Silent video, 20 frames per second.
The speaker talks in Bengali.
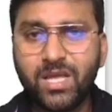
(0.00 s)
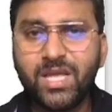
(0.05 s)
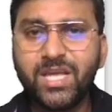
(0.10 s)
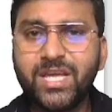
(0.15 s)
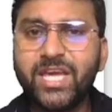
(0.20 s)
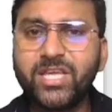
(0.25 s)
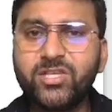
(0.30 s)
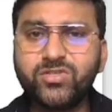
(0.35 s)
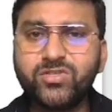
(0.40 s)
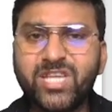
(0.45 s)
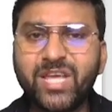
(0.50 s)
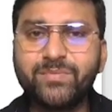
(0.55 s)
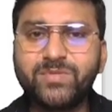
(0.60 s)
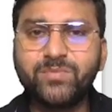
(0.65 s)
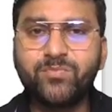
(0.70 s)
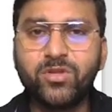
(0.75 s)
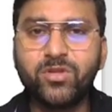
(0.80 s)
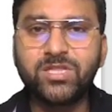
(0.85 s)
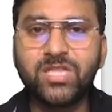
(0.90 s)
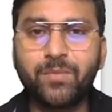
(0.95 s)
কিছু টিপস
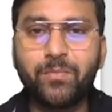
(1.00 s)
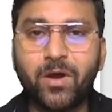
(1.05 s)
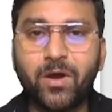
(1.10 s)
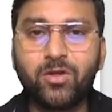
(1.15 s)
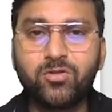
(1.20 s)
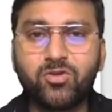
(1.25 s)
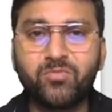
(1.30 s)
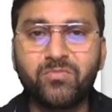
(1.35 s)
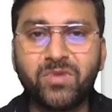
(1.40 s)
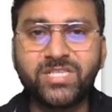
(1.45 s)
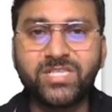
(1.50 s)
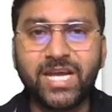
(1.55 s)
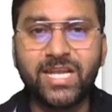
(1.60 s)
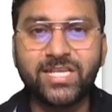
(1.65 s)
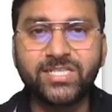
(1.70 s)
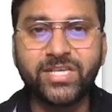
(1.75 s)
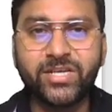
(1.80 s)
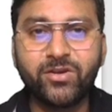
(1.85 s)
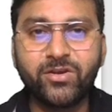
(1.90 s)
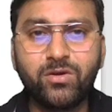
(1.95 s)
বলতে পারো তোমরা চাইলে
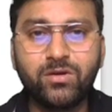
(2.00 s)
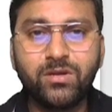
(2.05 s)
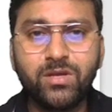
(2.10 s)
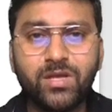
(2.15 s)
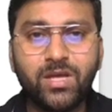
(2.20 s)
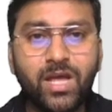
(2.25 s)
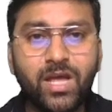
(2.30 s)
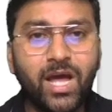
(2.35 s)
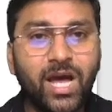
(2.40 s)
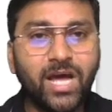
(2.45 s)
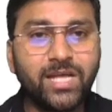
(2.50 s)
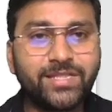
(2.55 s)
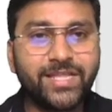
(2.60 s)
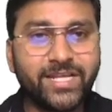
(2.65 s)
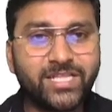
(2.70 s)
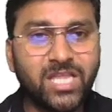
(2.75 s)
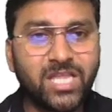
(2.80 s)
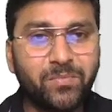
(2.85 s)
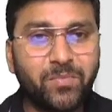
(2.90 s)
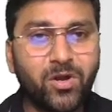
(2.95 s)
সেগুলো
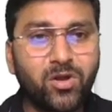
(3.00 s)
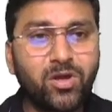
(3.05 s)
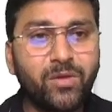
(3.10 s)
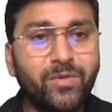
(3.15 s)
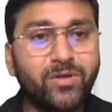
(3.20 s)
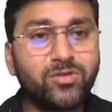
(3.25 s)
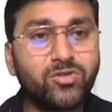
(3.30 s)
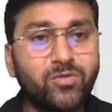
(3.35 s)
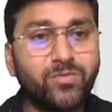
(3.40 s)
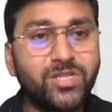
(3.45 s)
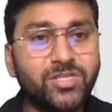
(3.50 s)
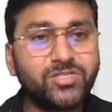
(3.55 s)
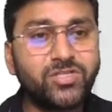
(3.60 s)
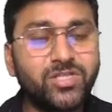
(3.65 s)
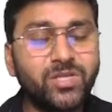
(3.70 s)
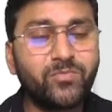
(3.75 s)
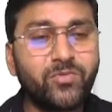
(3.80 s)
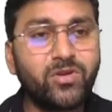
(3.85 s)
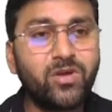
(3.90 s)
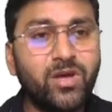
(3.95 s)
দেখতে পারো এবং তোমাদের যদি
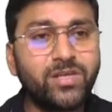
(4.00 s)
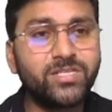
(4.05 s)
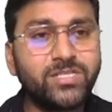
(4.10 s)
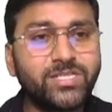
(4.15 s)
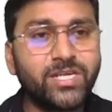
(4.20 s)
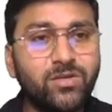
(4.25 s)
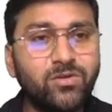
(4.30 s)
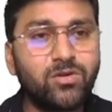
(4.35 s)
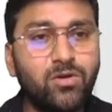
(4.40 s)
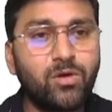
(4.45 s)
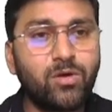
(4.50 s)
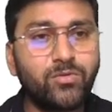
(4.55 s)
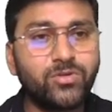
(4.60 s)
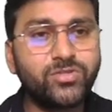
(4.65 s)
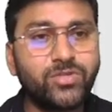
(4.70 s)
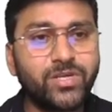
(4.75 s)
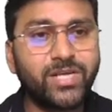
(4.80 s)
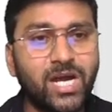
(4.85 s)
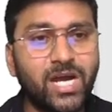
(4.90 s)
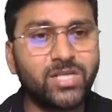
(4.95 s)
মনে হয় যে সেগুলো
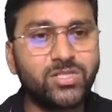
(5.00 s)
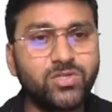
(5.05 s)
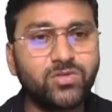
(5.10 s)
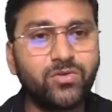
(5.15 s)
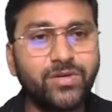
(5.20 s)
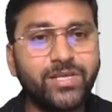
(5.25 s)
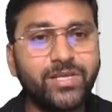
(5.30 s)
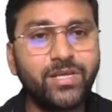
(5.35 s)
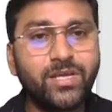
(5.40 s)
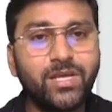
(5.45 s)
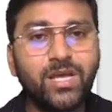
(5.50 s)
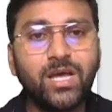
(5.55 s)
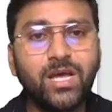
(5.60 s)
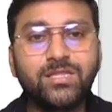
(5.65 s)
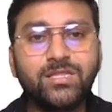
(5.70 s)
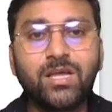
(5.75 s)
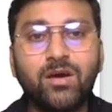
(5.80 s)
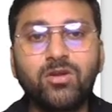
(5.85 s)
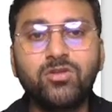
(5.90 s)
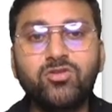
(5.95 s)
অবশ্যই কার্যকরী
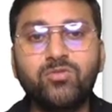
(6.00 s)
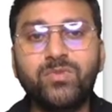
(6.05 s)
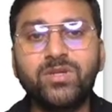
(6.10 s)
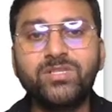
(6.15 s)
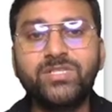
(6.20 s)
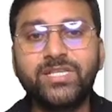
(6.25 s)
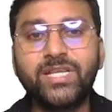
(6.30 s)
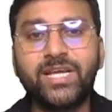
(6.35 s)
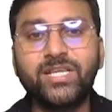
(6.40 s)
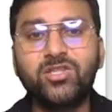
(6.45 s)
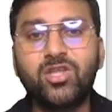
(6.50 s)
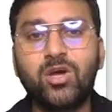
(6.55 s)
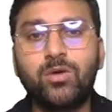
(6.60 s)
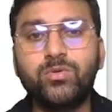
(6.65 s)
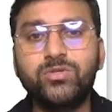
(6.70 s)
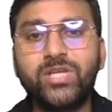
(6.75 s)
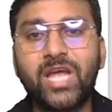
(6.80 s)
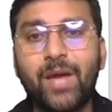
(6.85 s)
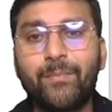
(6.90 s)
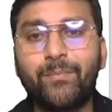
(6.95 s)
তাহলে তোমরা সেটা কিন্তু
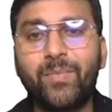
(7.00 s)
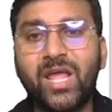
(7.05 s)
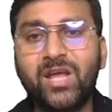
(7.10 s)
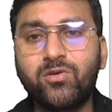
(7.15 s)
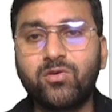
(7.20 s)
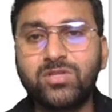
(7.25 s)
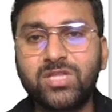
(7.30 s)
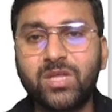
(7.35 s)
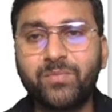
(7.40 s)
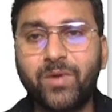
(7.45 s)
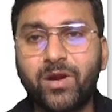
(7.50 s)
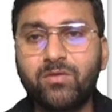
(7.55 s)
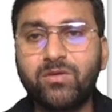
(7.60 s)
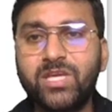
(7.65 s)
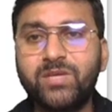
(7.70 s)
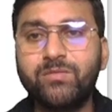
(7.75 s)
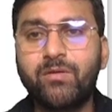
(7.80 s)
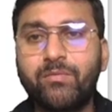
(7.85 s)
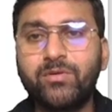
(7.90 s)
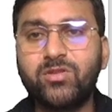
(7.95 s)
অবশ্যই অ্যাপ্লাই করতে পারো
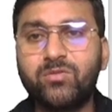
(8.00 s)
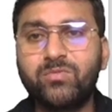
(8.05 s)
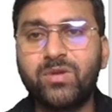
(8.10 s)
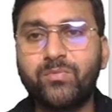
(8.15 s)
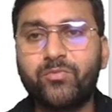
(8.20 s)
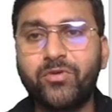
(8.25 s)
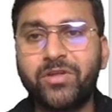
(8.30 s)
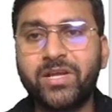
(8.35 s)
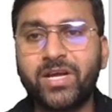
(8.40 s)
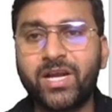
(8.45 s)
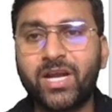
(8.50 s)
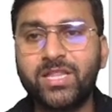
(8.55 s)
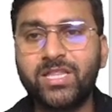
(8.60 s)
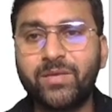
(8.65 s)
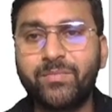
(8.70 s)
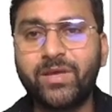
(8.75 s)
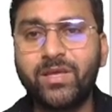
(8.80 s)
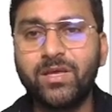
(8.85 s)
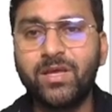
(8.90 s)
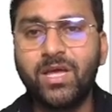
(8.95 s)
কিভাবে তোমরা পরীক্ষাটা
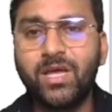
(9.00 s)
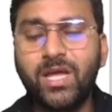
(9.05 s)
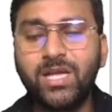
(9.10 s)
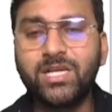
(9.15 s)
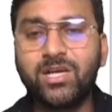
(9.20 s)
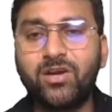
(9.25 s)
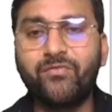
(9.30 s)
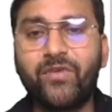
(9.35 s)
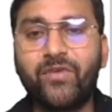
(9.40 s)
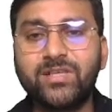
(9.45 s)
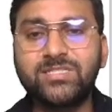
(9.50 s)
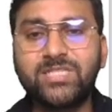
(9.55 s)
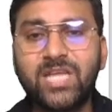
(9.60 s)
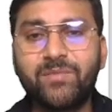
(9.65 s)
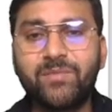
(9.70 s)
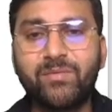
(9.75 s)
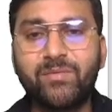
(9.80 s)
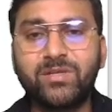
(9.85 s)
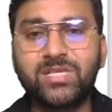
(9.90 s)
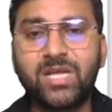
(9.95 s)
দেবে কারণ ফার্স্ট টাইম
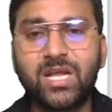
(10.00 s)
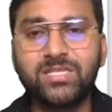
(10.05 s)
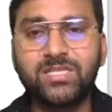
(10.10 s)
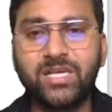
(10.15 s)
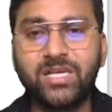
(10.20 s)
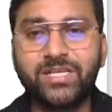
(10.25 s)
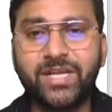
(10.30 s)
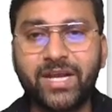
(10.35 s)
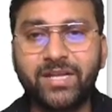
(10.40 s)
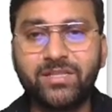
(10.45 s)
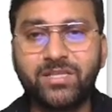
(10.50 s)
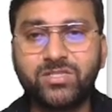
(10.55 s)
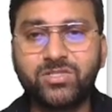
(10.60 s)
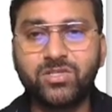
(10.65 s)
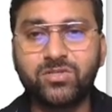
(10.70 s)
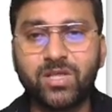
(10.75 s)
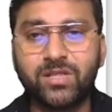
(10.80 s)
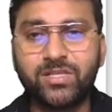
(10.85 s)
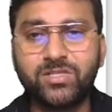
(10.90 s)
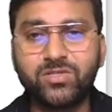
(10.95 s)
এবার যারা যারা টেট দিচ্ছ
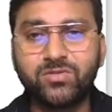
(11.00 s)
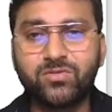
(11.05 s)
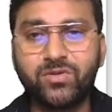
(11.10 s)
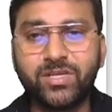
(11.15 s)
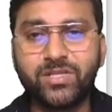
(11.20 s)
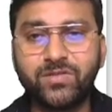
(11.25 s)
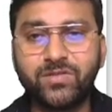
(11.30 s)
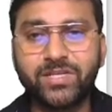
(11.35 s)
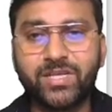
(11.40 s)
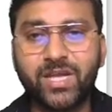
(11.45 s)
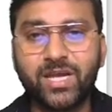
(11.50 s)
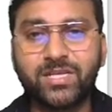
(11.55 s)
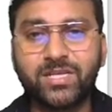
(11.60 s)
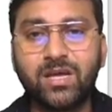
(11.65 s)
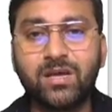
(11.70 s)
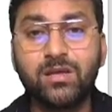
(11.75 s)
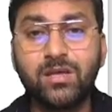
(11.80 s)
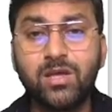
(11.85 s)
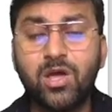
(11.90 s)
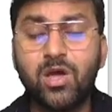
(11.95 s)
তাদের জন্য কিন্তু এটা একটা
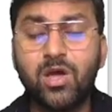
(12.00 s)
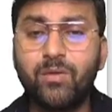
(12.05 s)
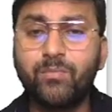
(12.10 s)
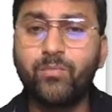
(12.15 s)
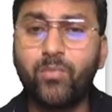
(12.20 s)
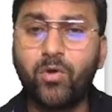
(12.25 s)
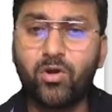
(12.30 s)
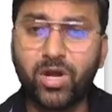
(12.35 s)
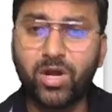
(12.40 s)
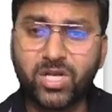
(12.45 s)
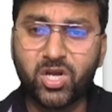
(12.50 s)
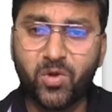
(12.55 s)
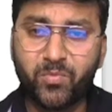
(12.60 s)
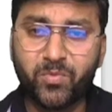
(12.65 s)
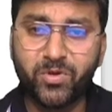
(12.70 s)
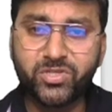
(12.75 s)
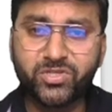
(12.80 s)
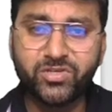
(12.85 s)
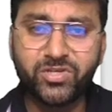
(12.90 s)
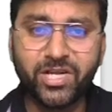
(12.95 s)
বড় একটা
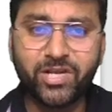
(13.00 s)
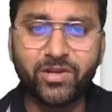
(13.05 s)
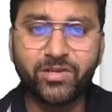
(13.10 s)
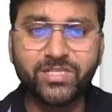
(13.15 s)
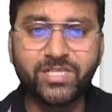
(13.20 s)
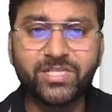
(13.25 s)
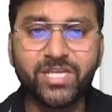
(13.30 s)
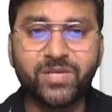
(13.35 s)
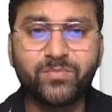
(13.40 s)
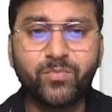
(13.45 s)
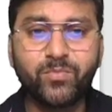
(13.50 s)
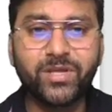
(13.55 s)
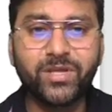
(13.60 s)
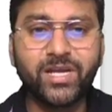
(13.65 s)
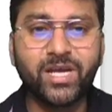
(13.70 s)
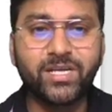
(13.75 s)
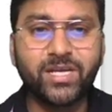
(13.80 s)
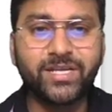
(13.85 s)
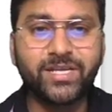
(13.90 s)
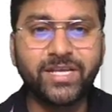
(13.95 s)
অপরচুনিটি রয়েছে টেট
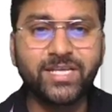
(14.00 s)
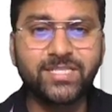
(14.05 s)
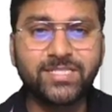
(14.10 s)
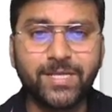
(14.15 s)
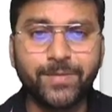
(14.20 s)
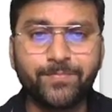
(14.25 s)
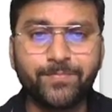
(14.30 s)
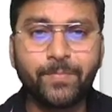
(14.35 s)
পরীক্ষাটা ঠিক আছে